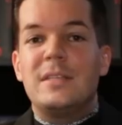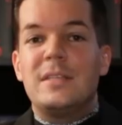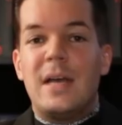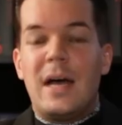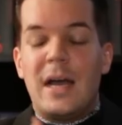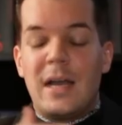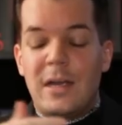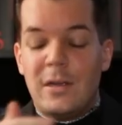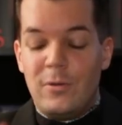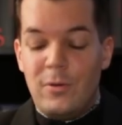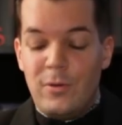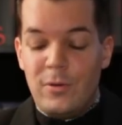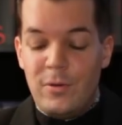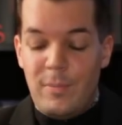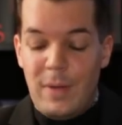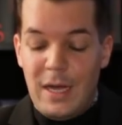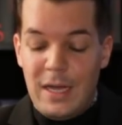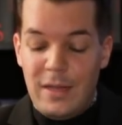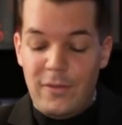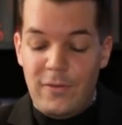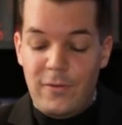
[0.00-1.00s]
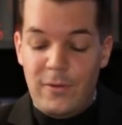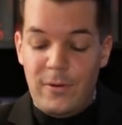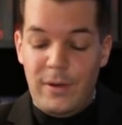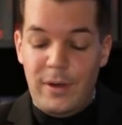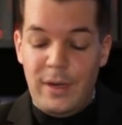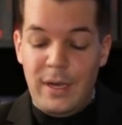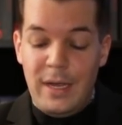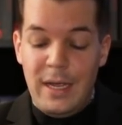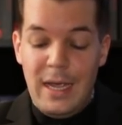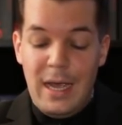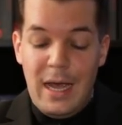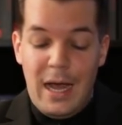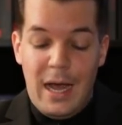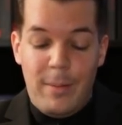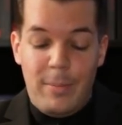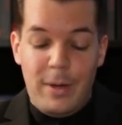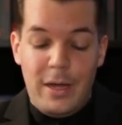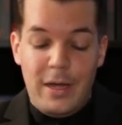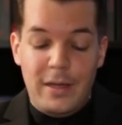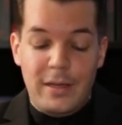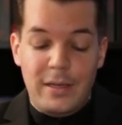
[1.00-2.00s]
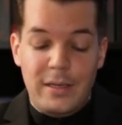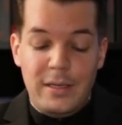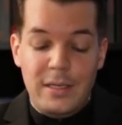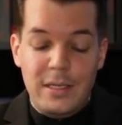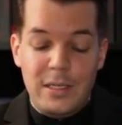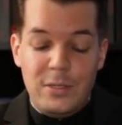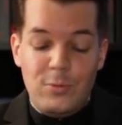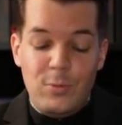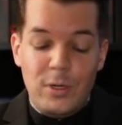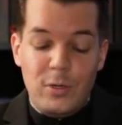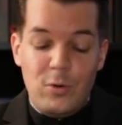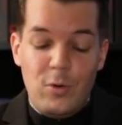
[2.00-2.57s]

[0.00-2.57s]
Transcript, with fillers: sagen und machen sollen. Aber nicht nur in